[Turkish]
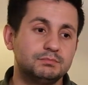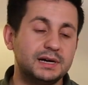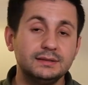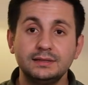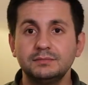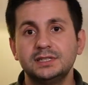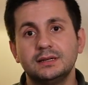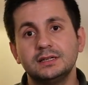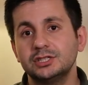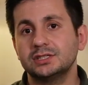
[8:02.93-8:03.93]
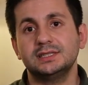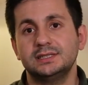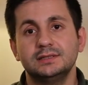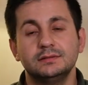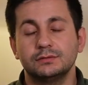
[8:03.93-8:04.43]
Ben dedim ki yani
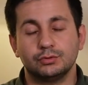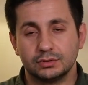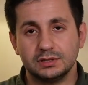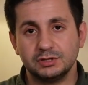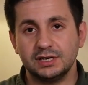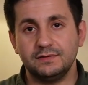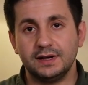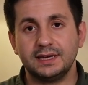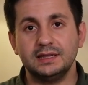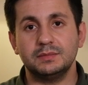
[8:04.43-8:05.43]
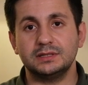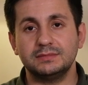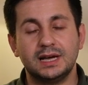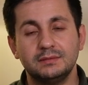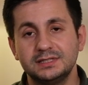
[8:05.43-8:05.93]
açıkçası çok da bir şey fark edemedim.
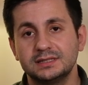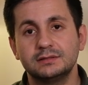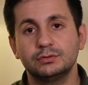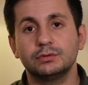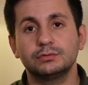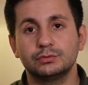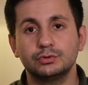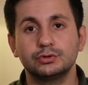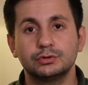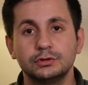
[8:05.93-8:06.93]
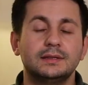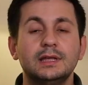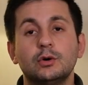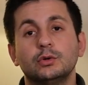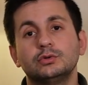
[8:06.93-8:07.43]
Yani bir sıkıntı olduğunu düşündüm. Ne
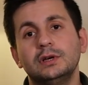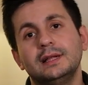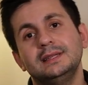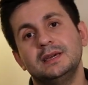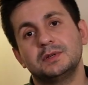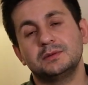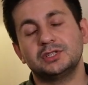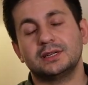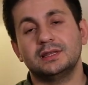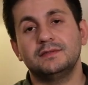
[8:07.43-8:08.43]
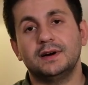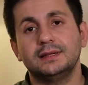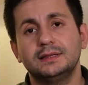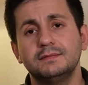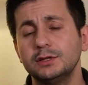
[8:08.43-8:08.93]
olduğunu anlayamadım şeklinde ifade
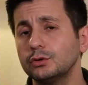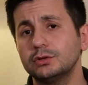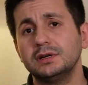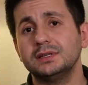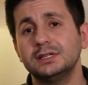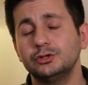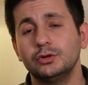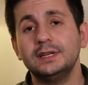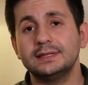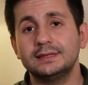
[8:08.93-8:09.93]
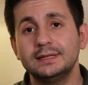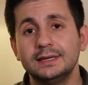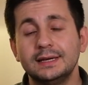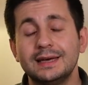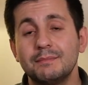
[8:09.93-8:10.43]
ettim. Ve doktor arkadaş şöyle dedi.
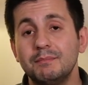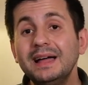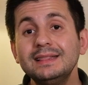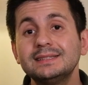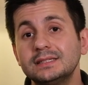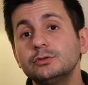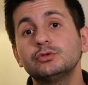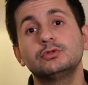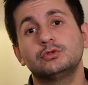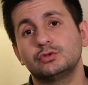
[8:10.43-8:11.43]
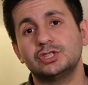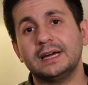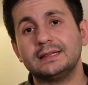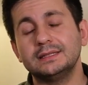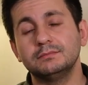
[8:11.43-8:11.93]
Ben de sana şunu
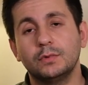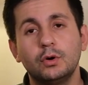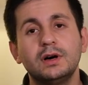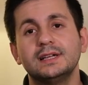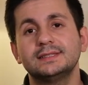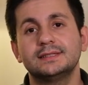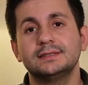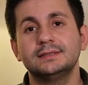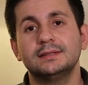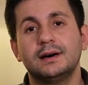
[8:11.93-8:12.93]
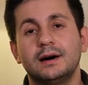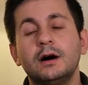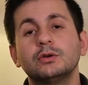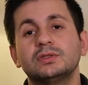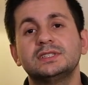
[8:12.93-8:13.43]
soracaktım. O hastanın
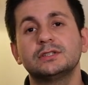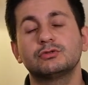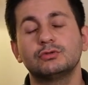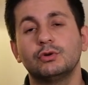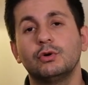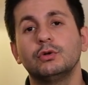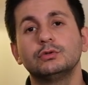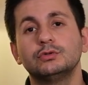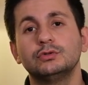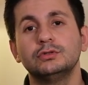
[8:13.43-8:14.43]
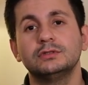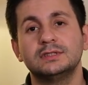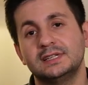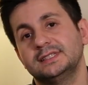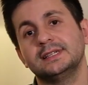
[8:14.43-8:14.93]
aort diseksiyonu olduğunu
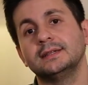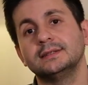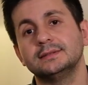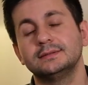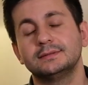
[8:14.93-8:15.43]
nasıl anladın?